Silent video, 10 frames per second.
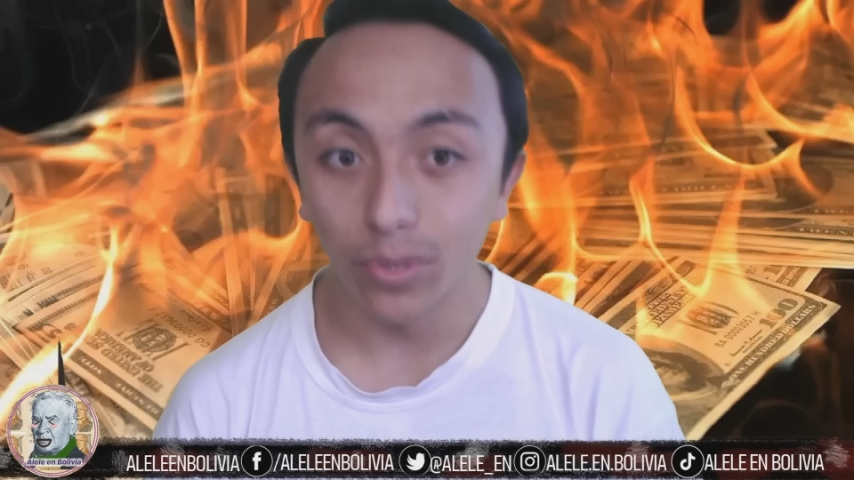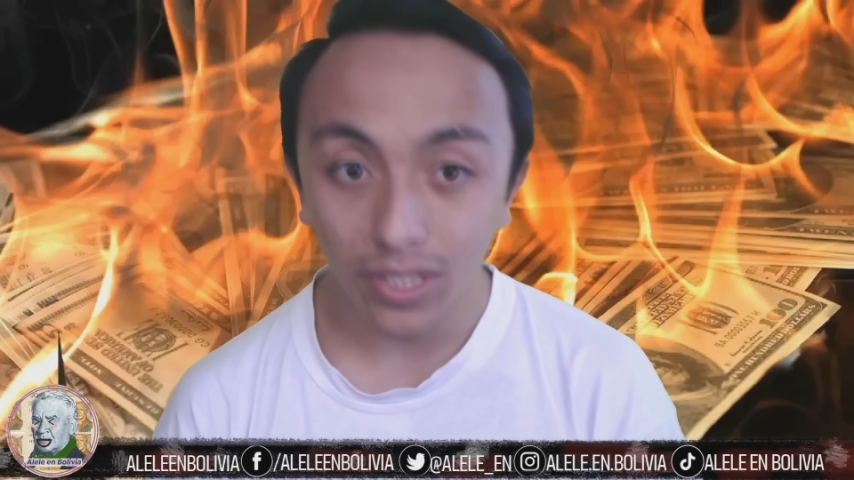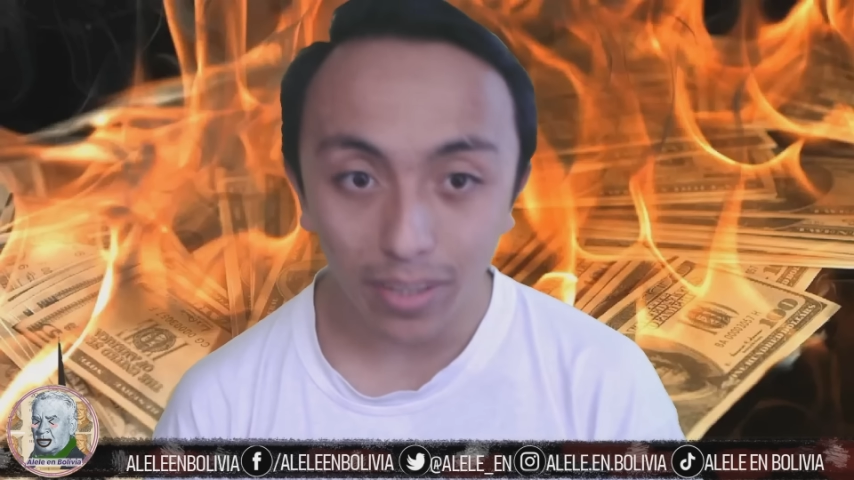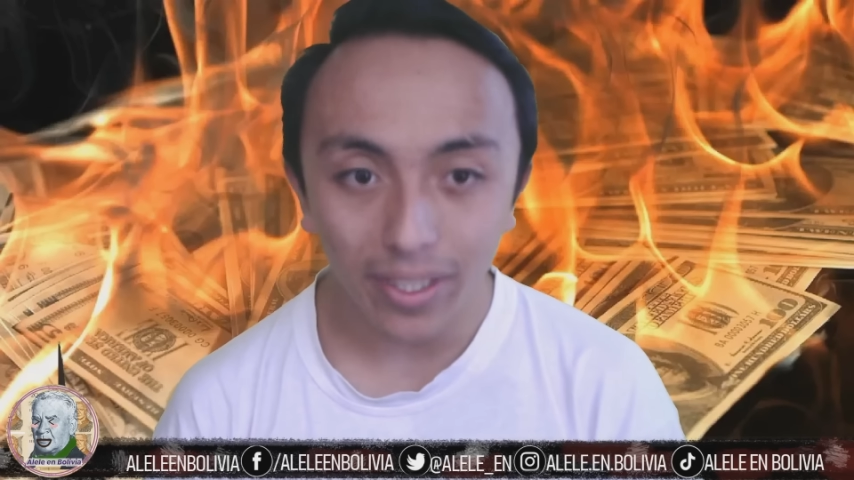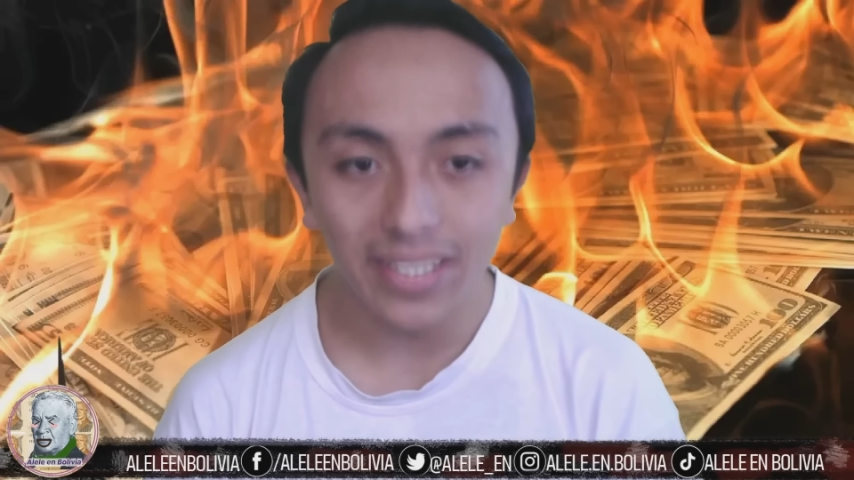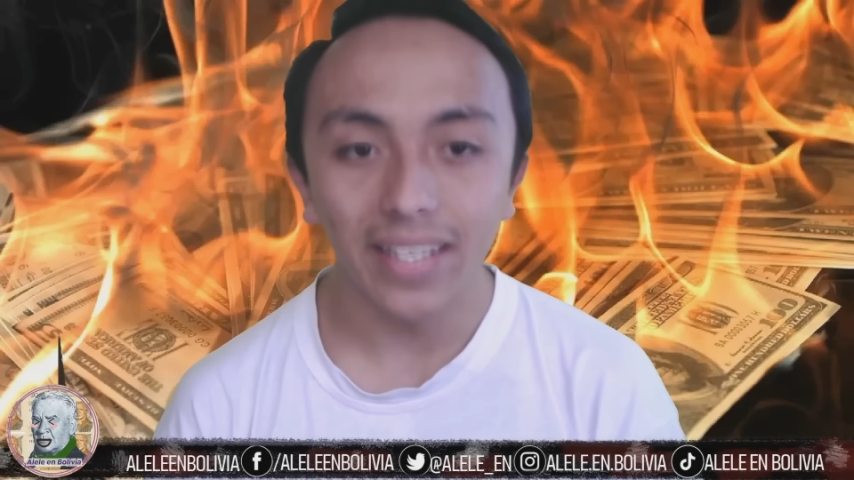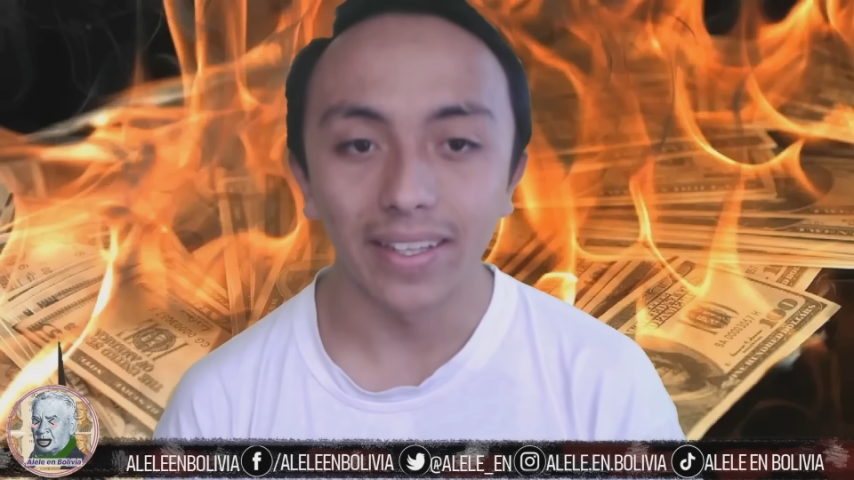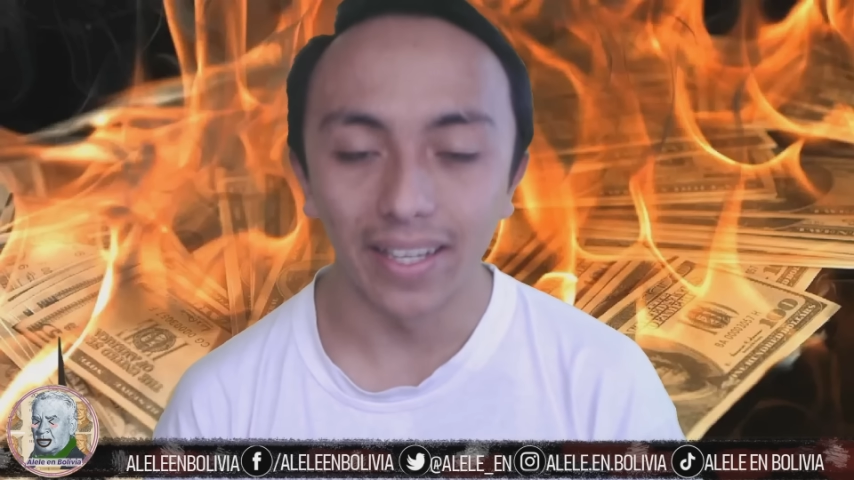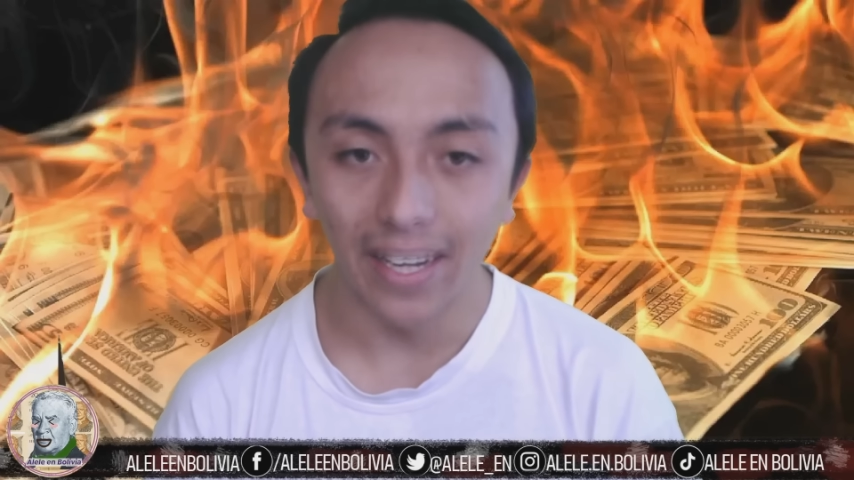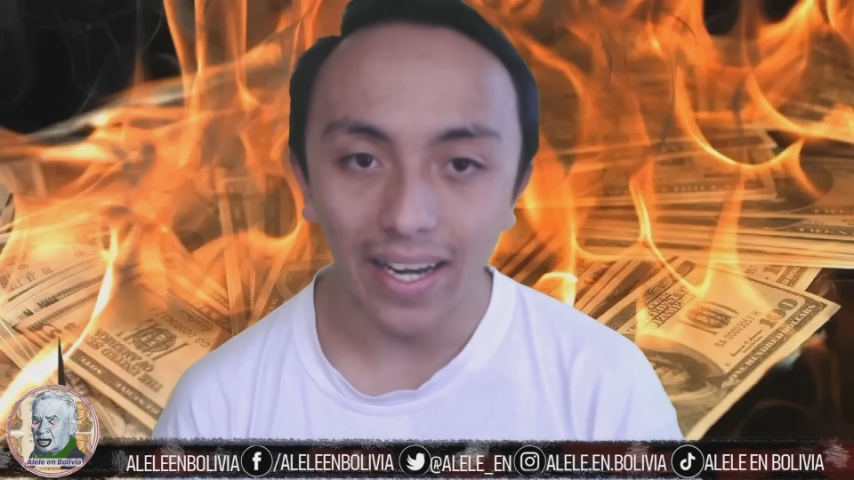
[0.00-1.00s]

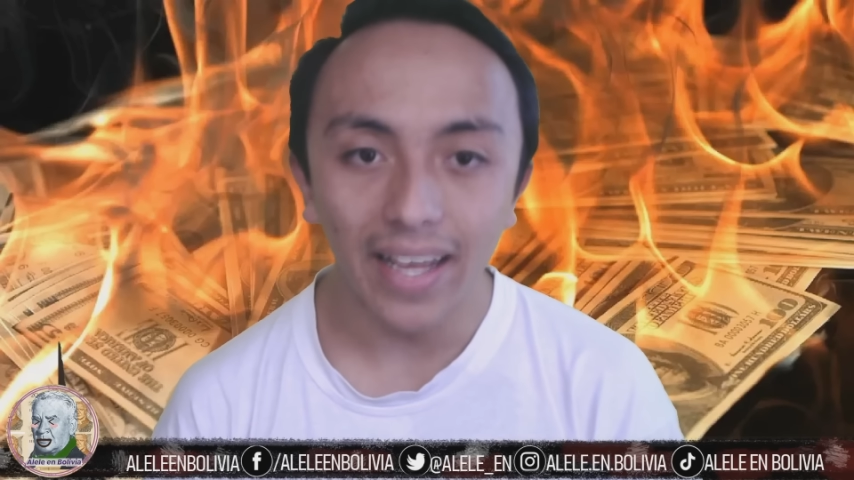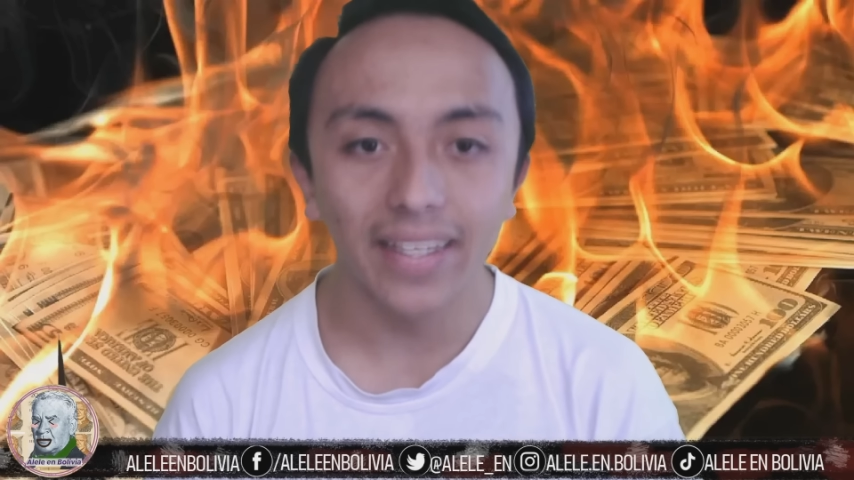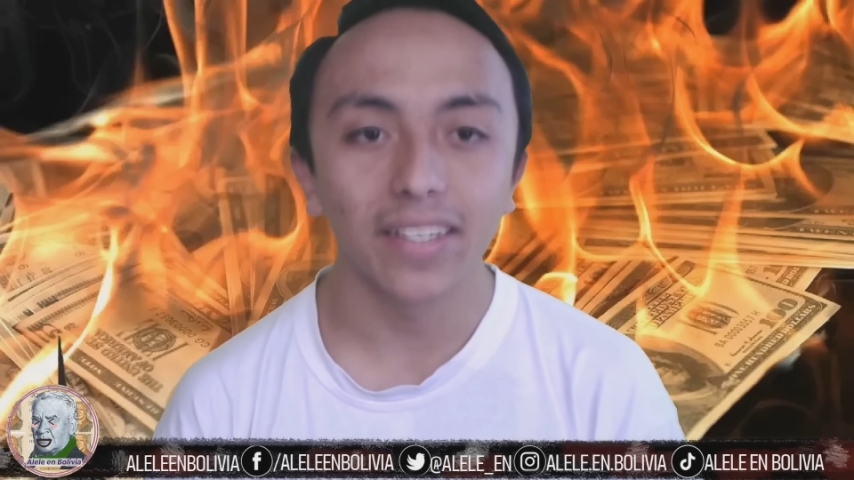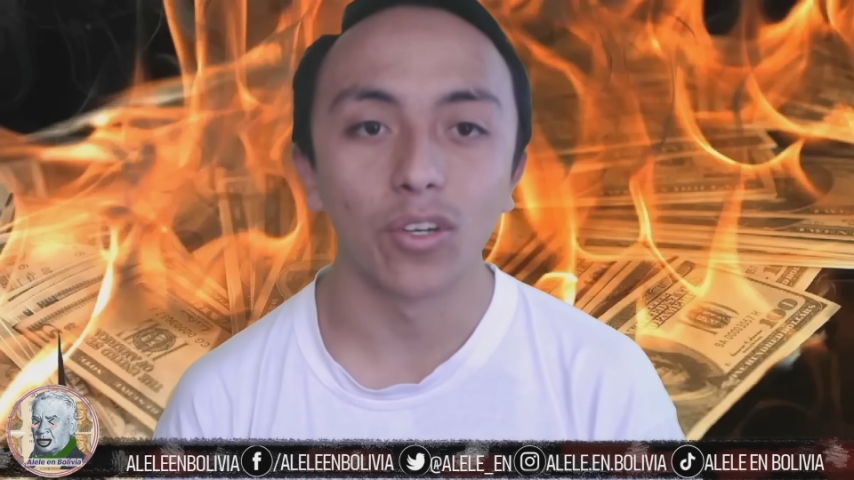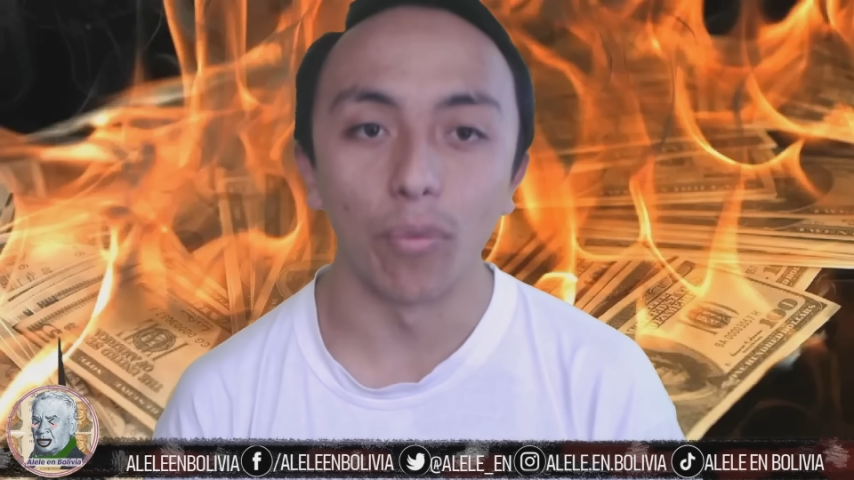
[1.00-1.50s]
suscribirse, denle like,